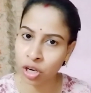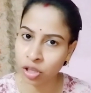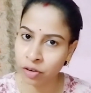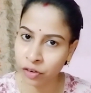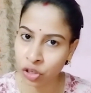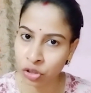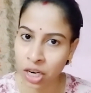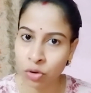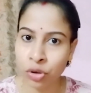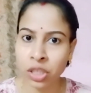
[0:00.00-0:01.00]
ধরে এদের ভিডিও
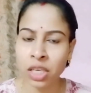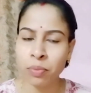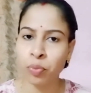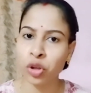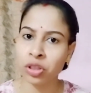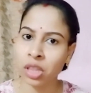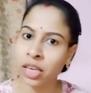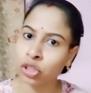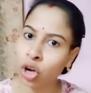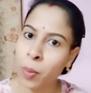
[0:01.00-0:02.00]
চালু করছি
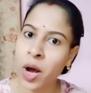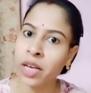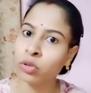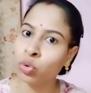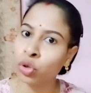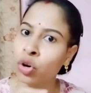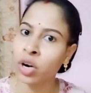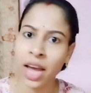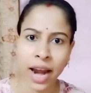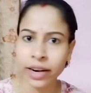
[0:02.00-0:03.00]
প্রত্যেক সময় দুটো
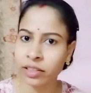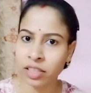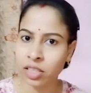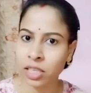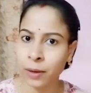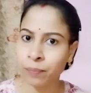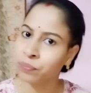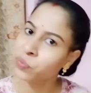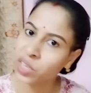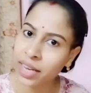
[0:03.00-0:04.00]
করে অ্যাড দিচ্ছে
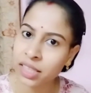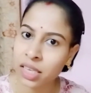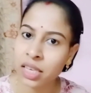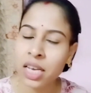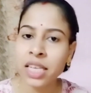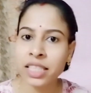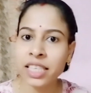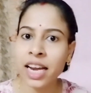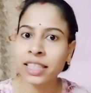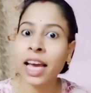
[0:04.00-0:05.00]
ঠিক আছে
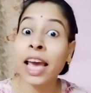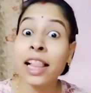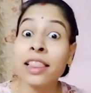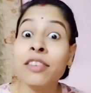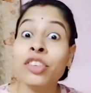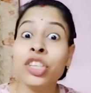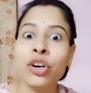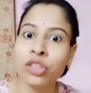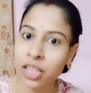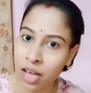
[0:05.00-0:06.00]
যেটা একটা হেলদি
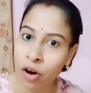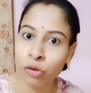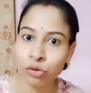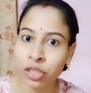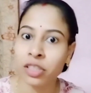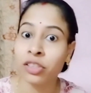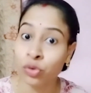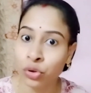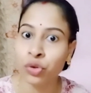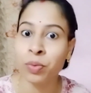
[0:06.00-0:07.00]
ভিডিওতে দেওয়া উচিত
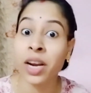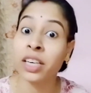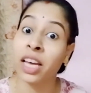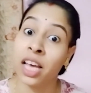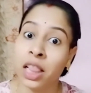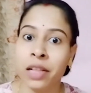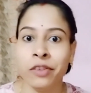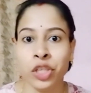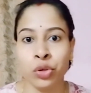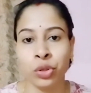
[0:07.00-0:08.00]
ইউটিউবের একটা হেলদি
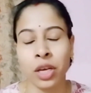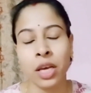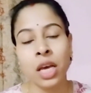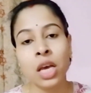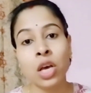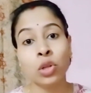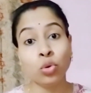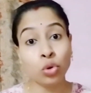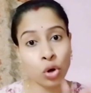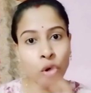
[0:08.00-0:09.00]
ভিডিওতে
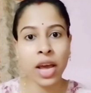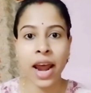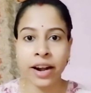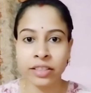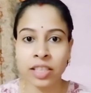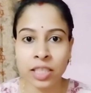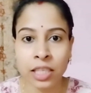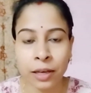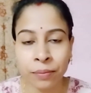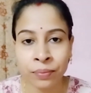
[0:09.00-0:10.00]
দুটো করে অ্যাড দিচ্ছে